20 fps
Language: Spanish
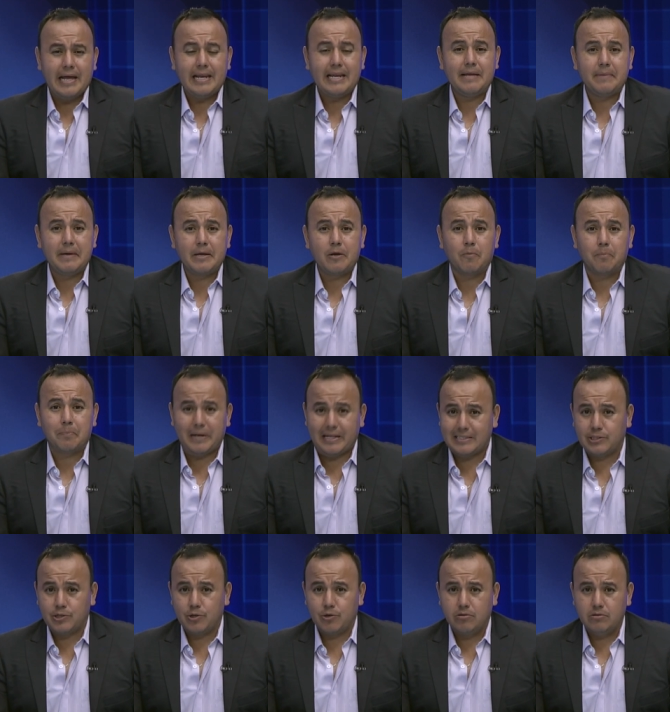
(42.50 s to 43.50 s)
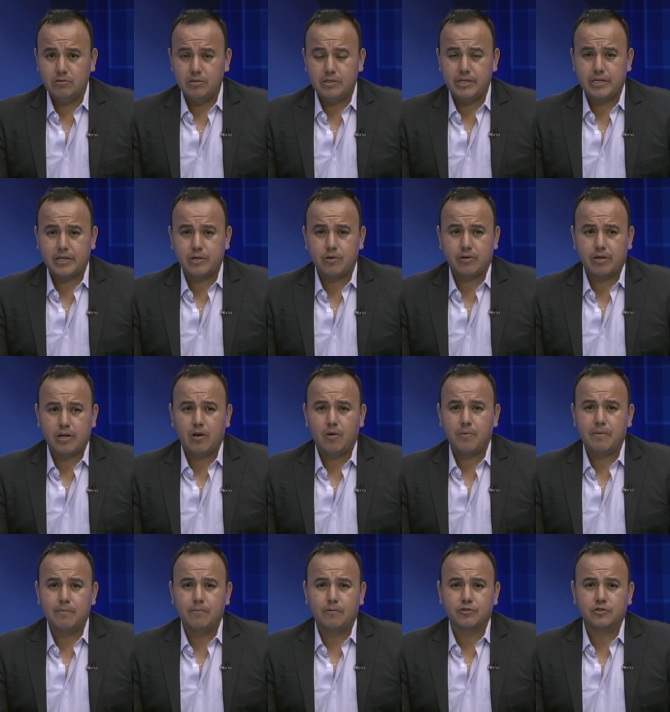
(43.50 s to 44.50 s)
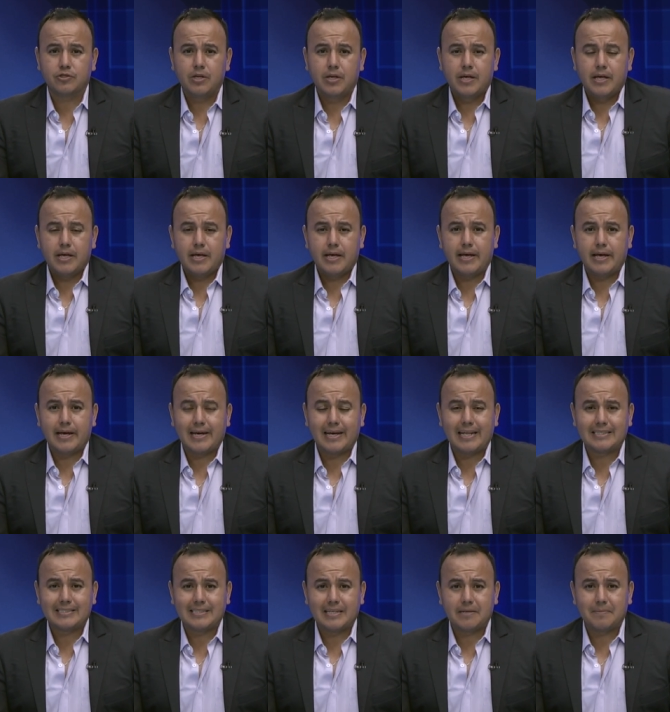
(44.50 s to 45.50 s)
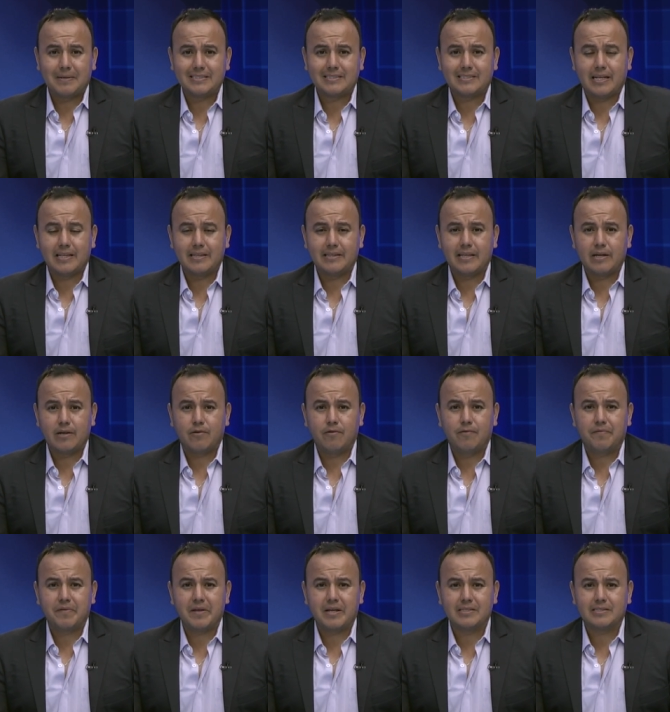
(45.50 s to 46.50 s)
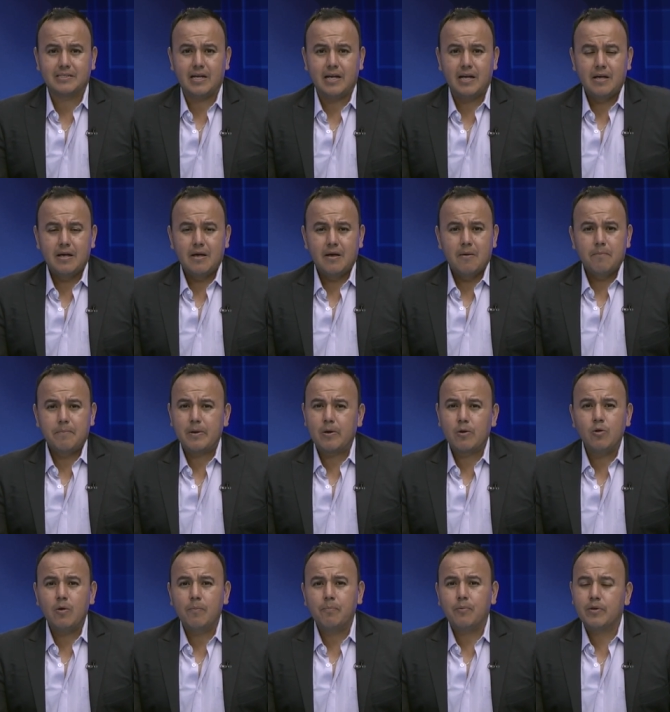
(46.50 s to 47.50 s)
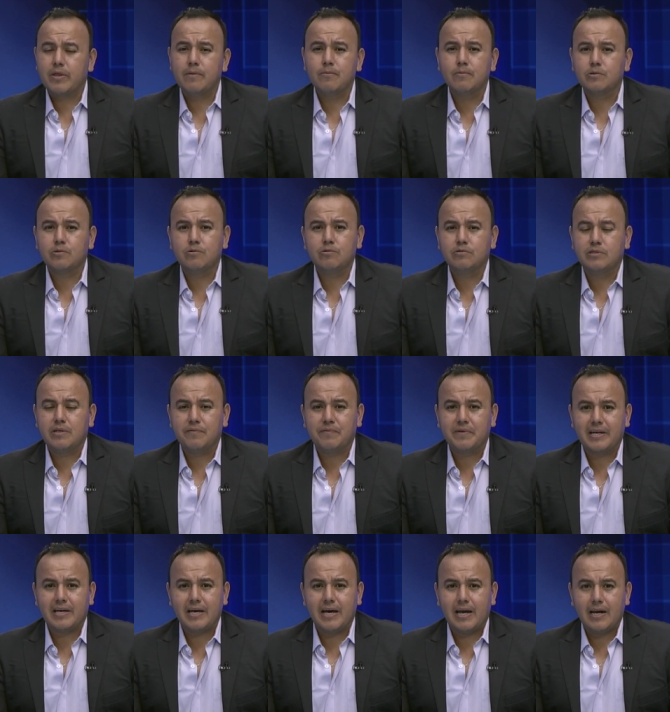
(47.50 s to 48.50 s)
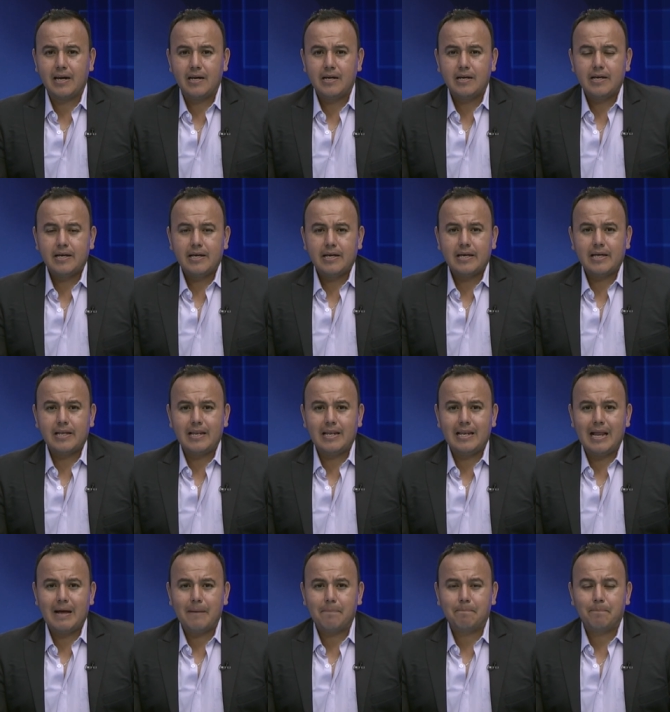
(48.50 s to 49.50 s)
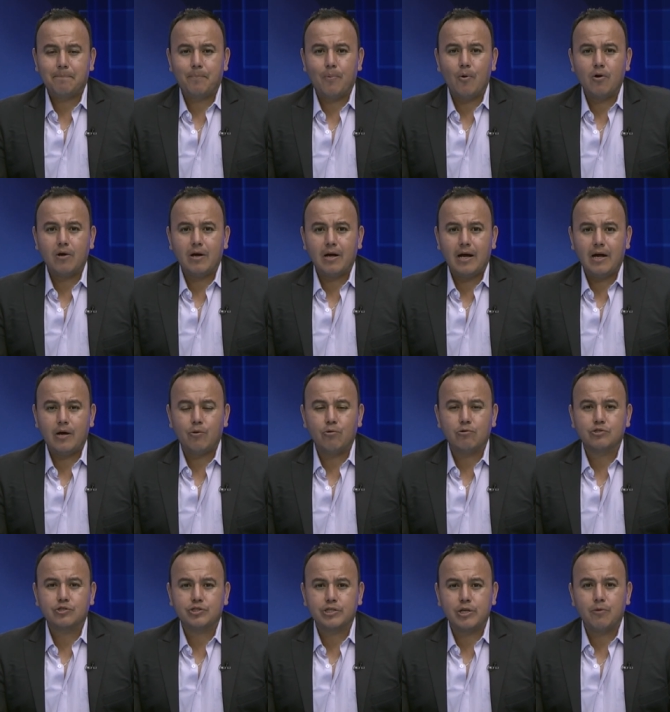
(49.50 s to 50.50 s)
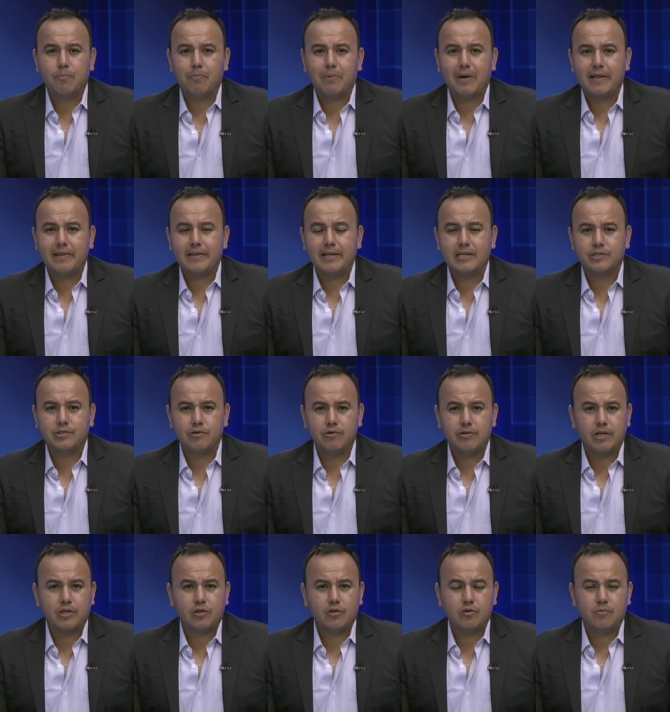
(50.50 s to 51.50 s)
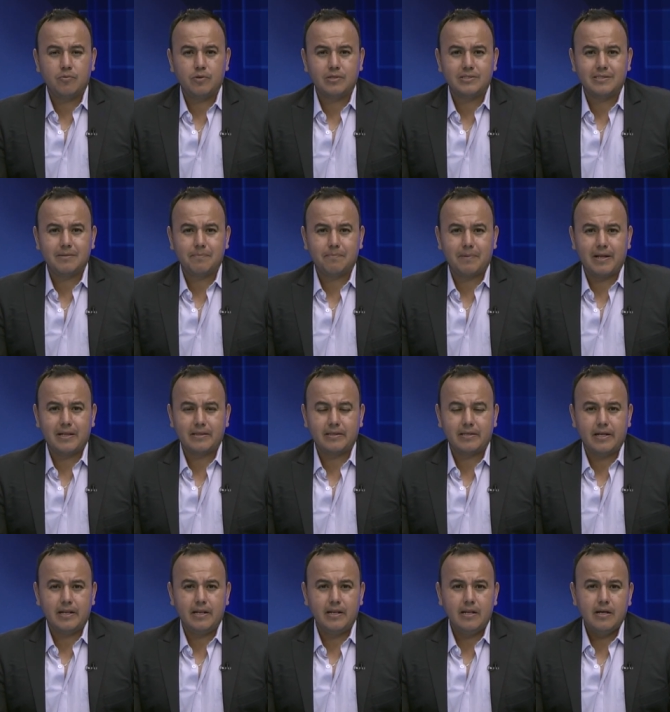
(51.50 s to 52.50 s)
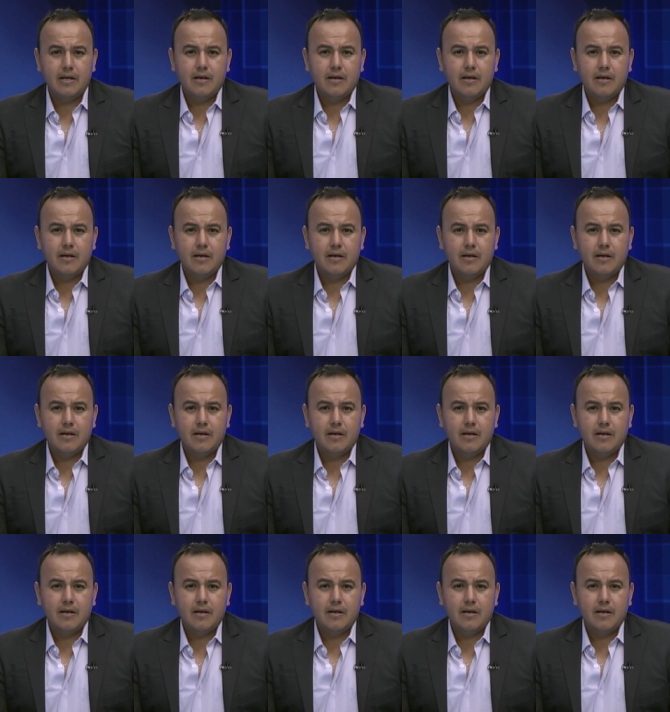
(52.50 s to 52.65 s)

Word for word: liberó presión y creo que lo vimos eh, crecer bastante en confianza. Pero no podemos justificar la poca o cero planeación que tuvo este plantel